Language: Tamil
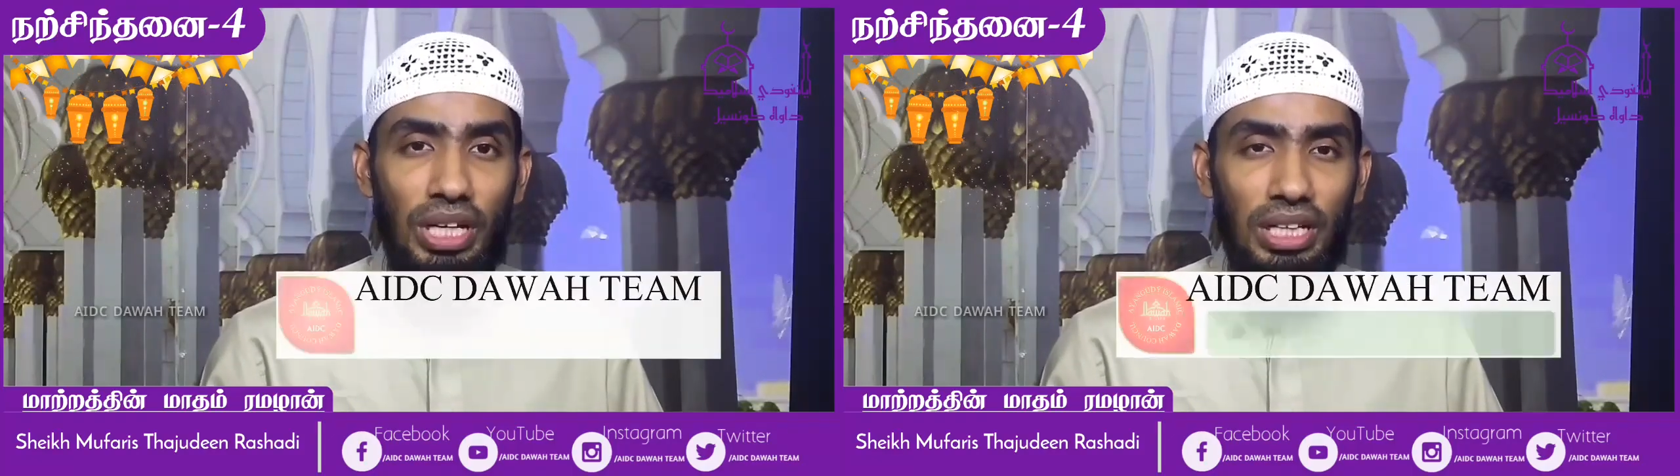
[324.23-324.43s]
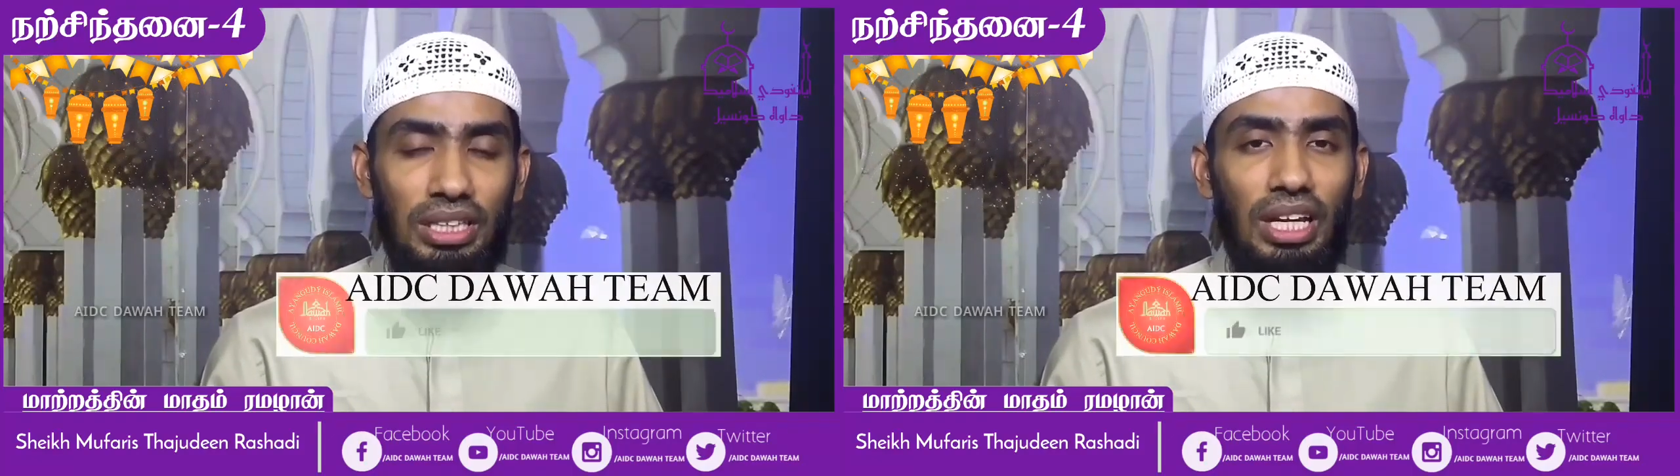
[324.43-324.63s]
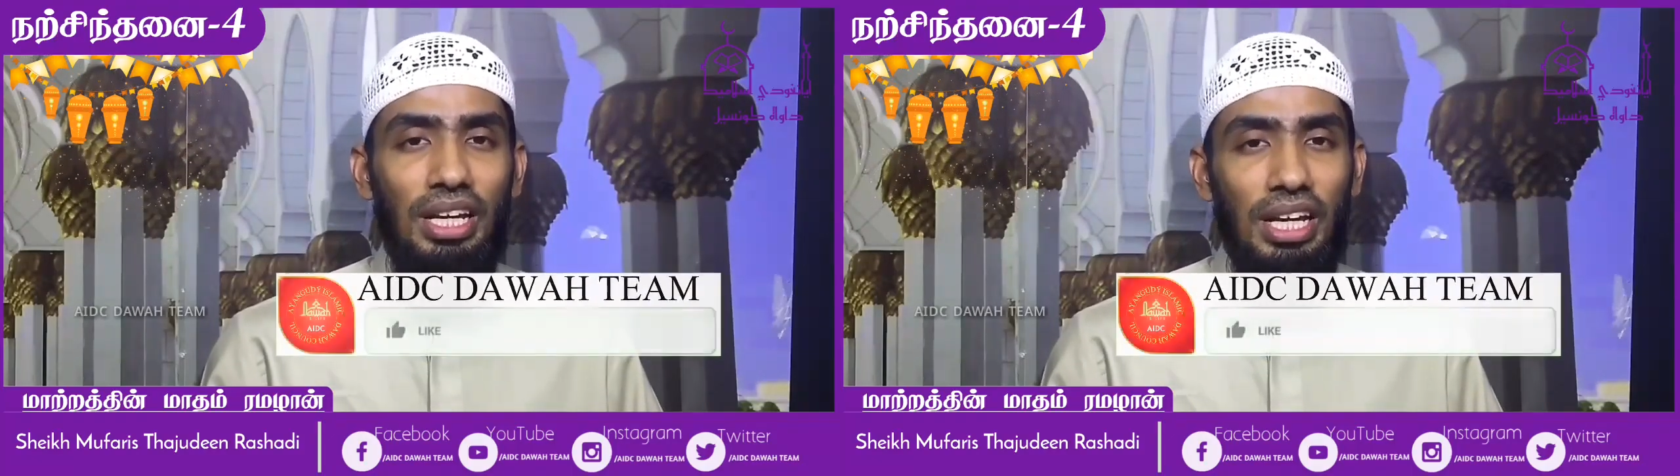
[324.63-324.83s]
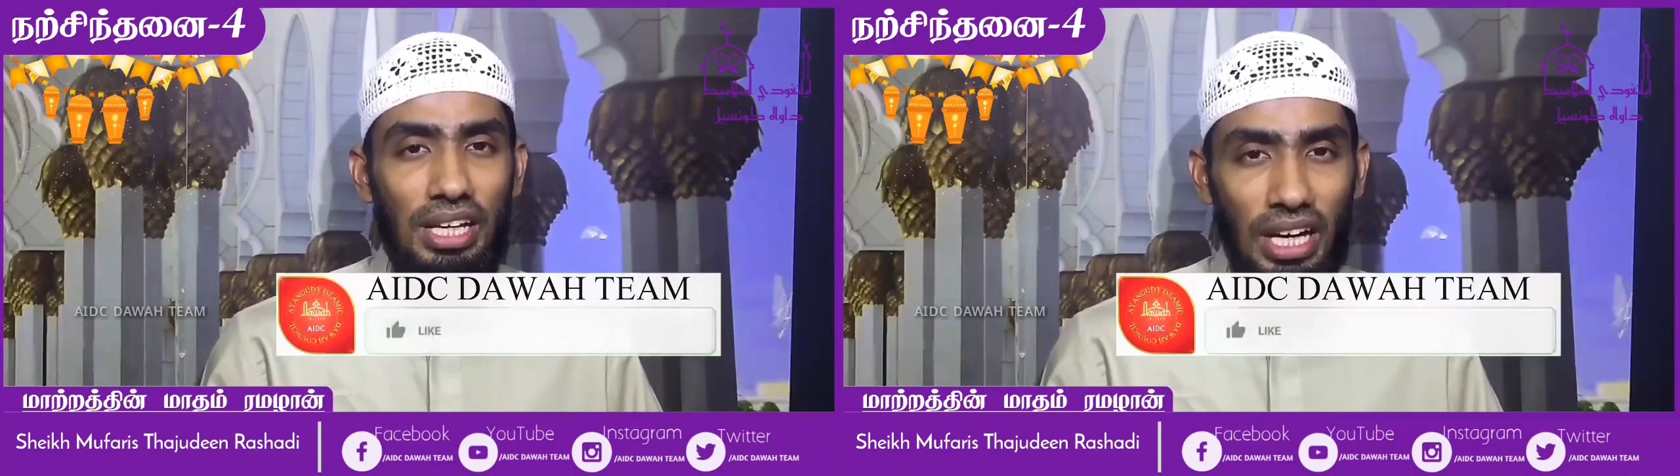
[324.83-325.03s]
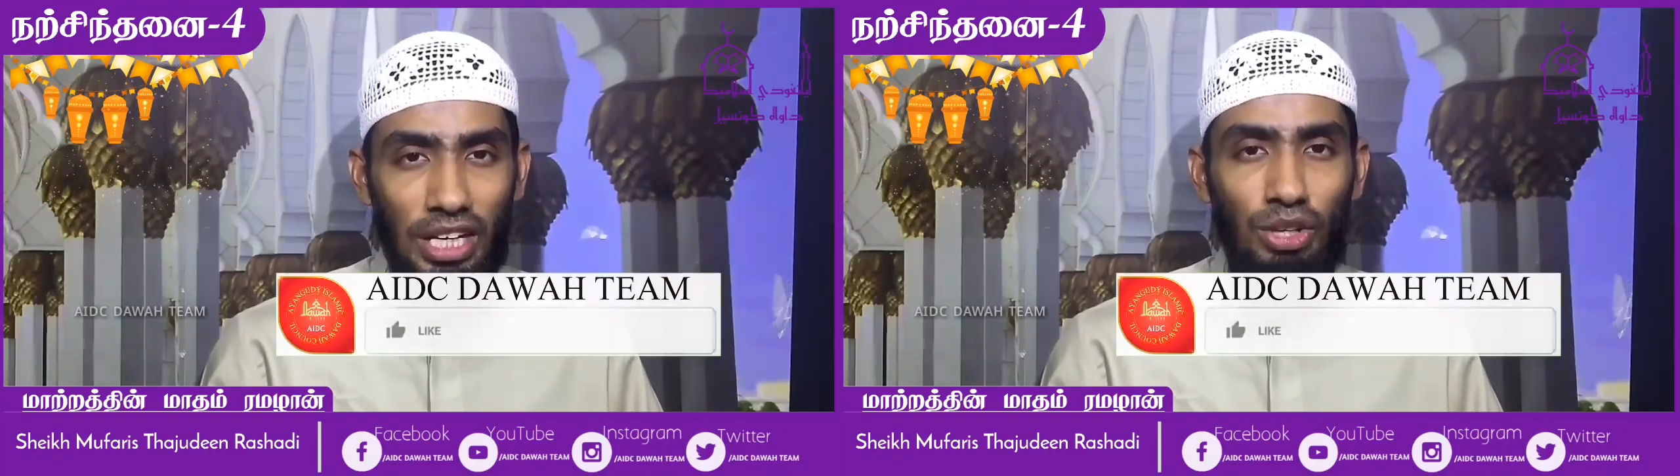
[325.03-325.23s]
சுவர்க்கத்திலே
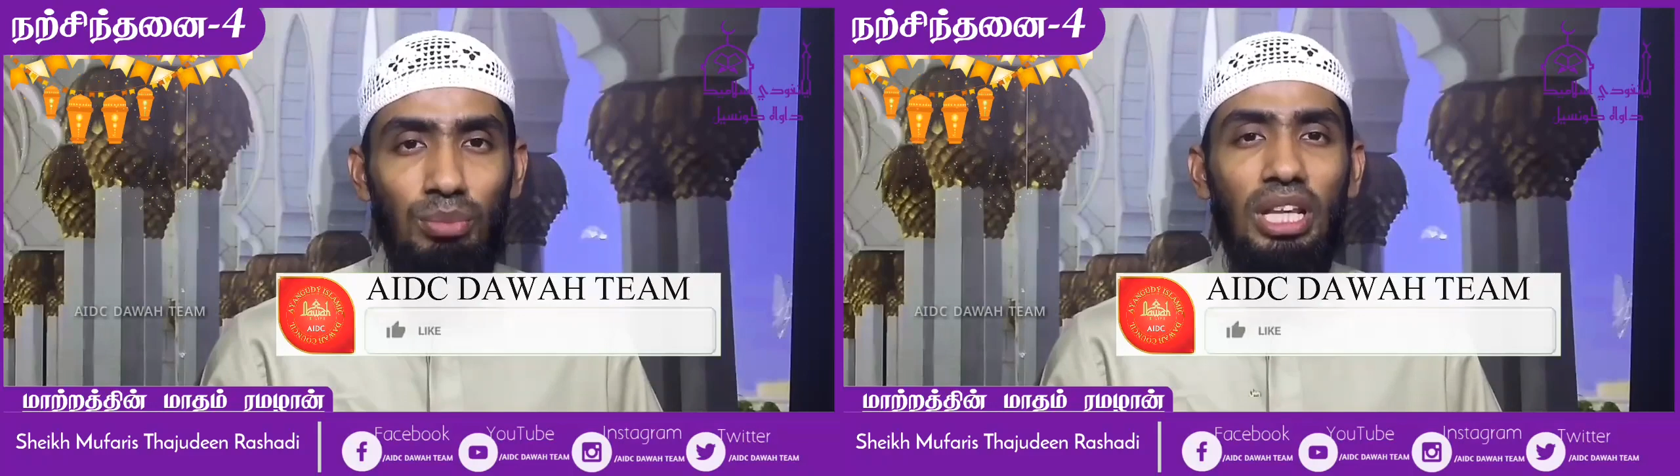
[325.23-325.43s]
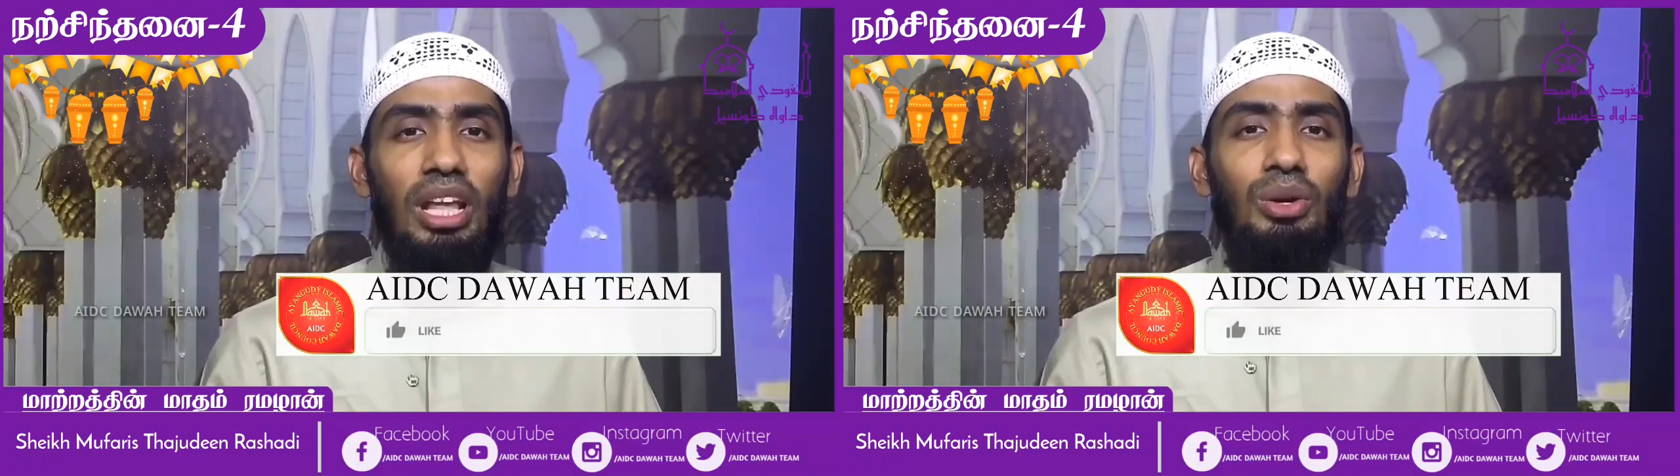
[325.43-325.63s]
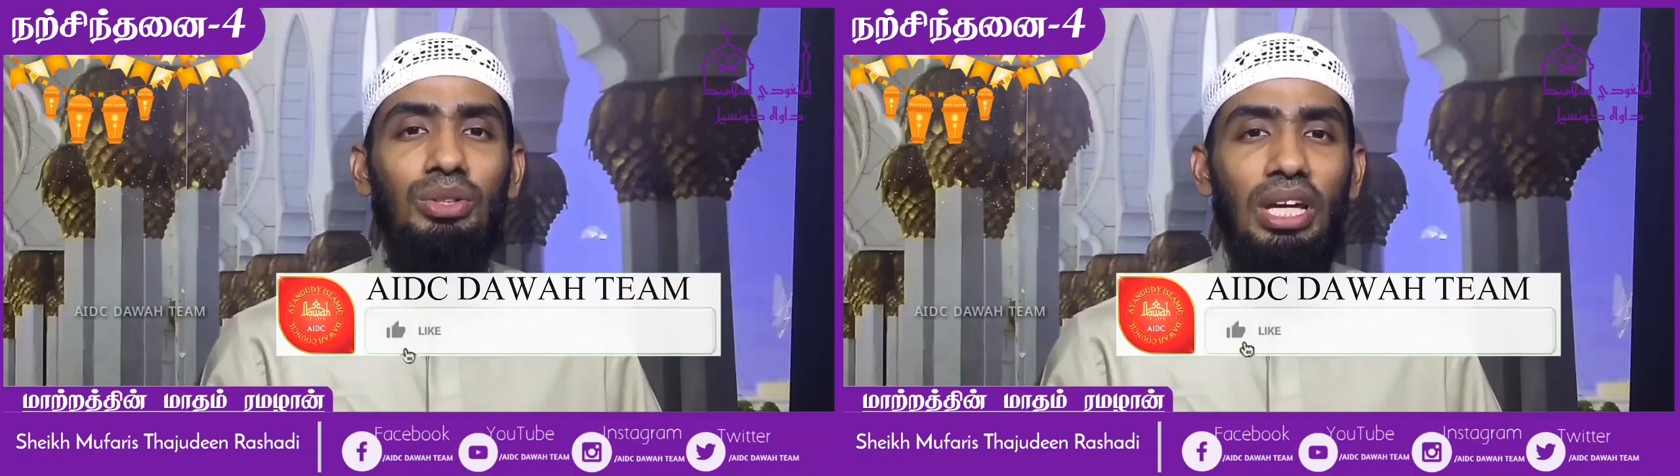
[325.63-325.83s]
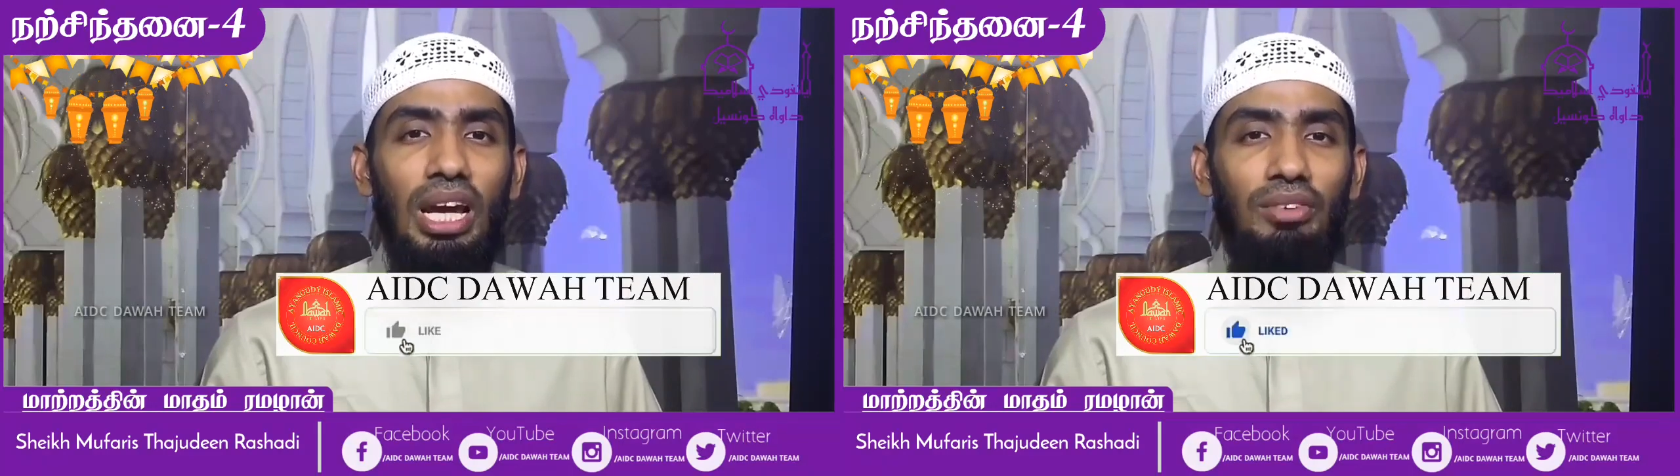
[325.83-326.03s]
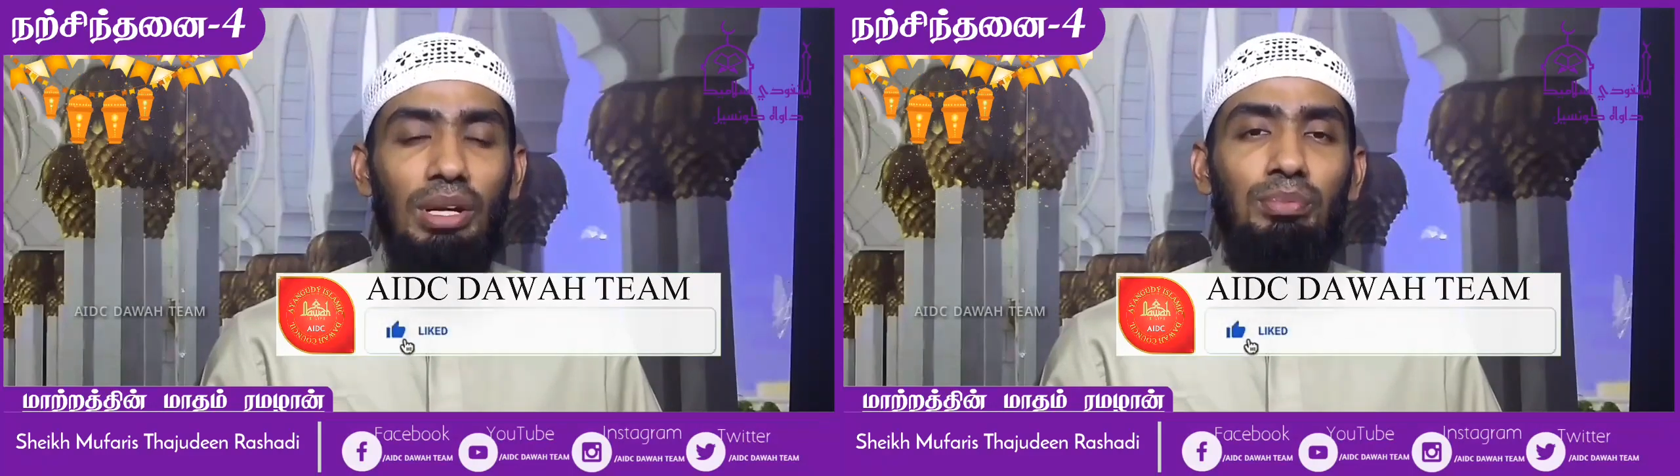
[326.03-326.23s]
எங்களையும் அல்லாஹு
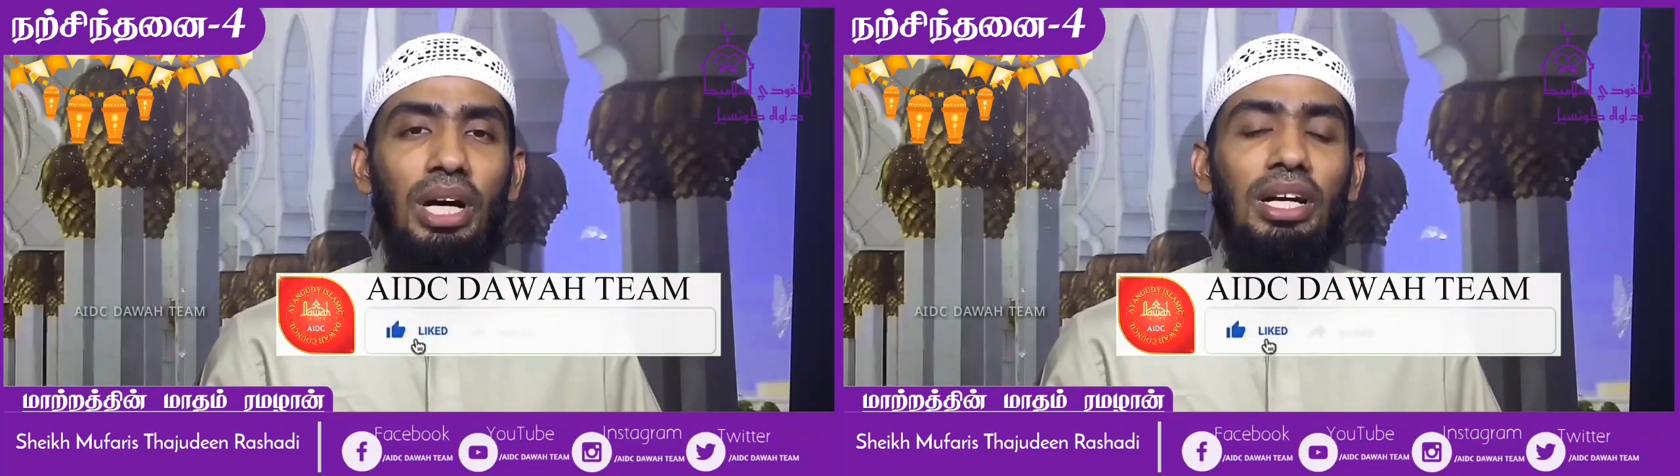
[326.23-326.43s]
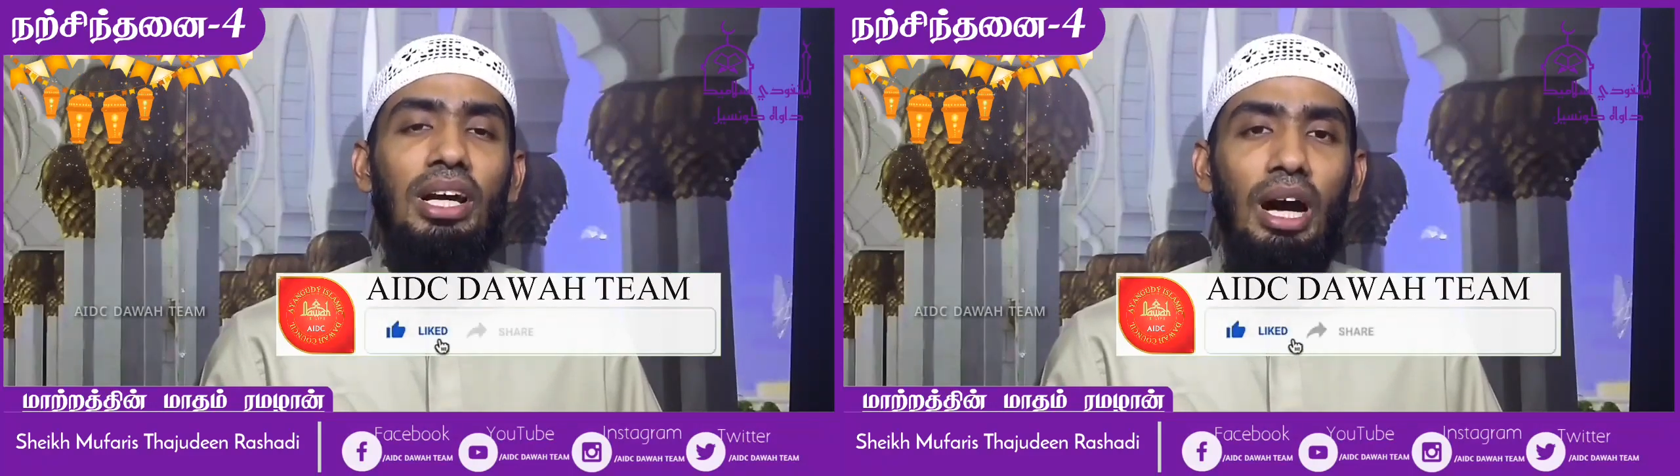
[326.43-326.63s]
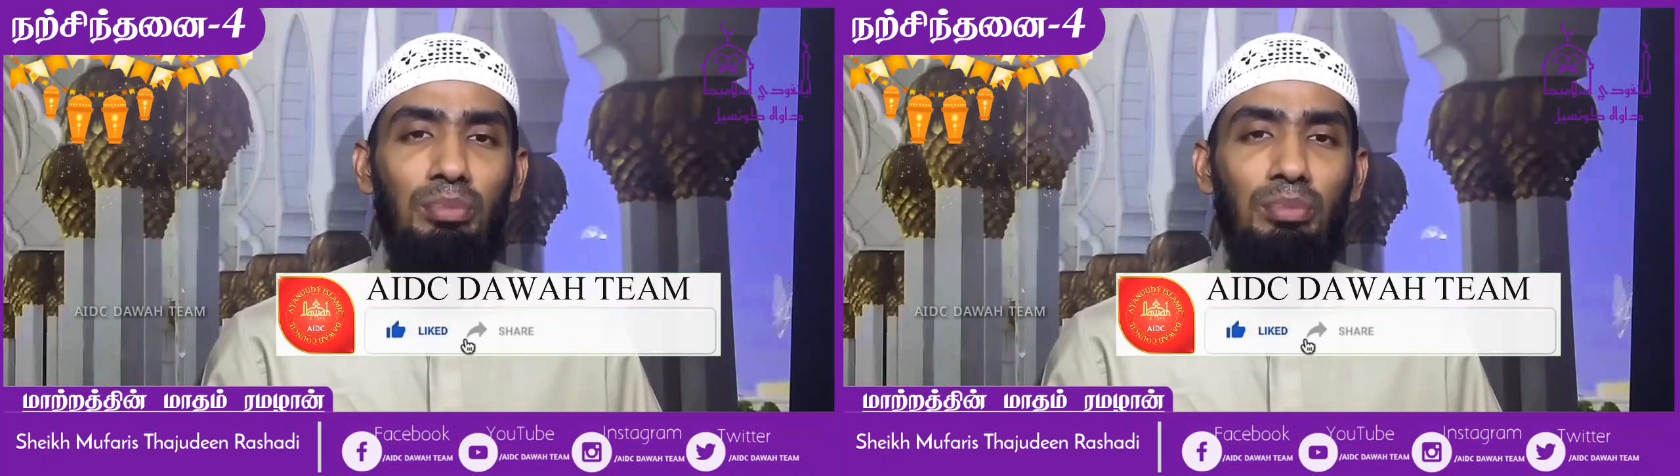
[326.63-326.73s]
தாலா வைப்பான்